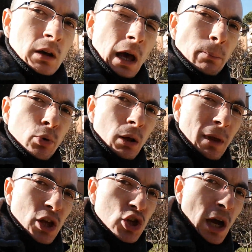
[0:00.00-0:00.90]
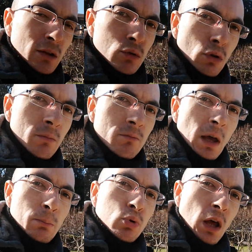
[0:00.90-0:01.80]
Eppure mi accetto,
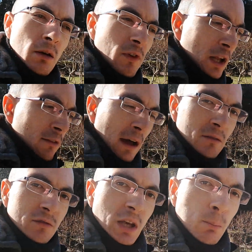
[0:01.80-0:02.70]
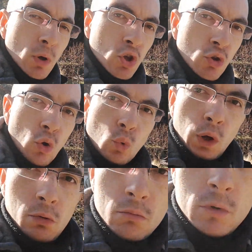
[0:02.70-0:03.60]
eppure vado avanti, eppure sono qui.